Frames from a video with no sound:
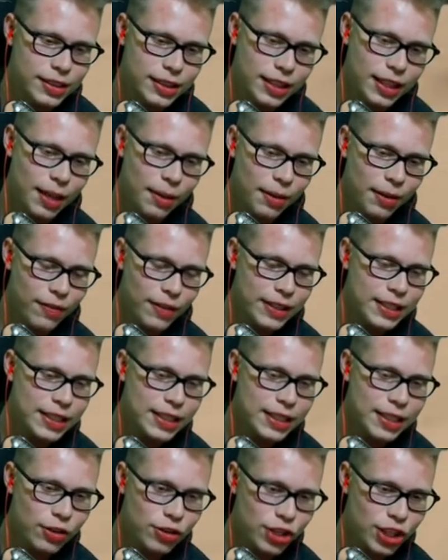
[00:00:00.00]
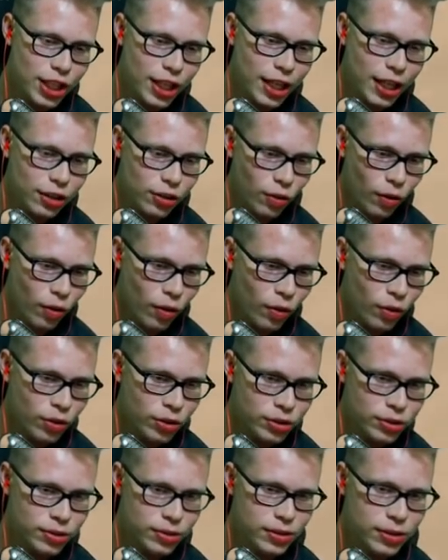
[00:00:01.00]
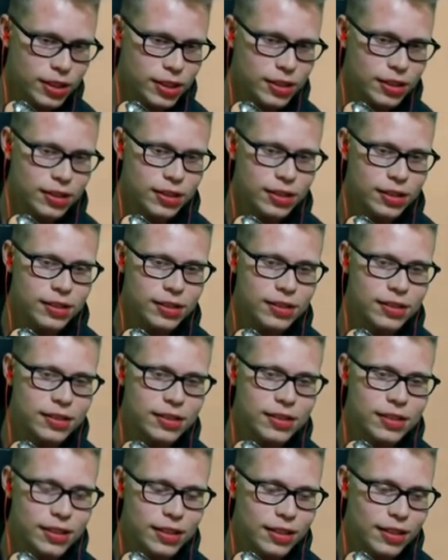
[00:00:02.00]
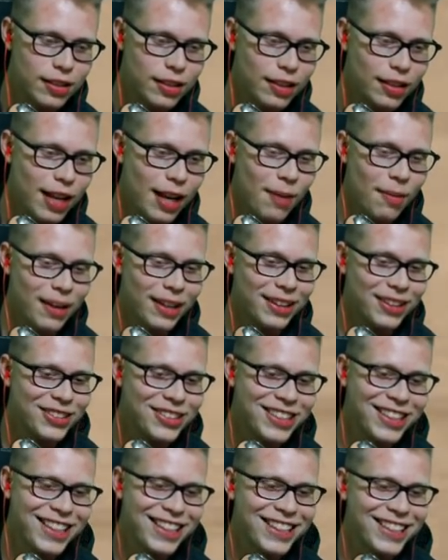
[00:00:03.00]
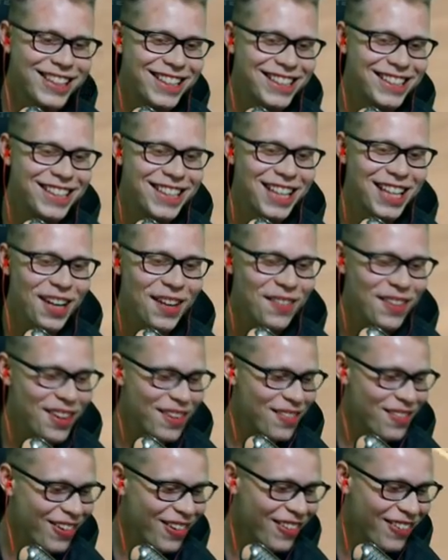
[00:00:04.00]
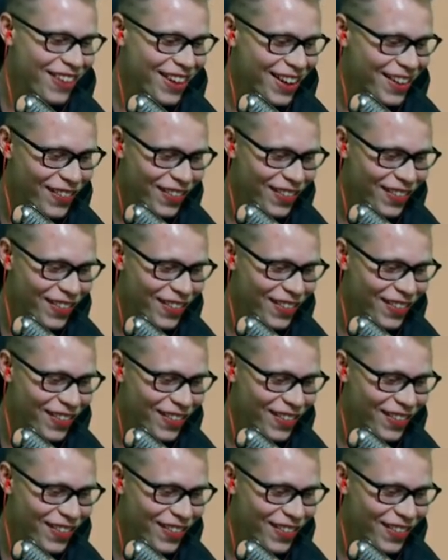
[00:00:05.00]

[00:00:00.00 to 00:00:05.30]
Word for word: Ya bien fácil se lo chinga a todos, güey. El vato sin skin sigue vivo, güey.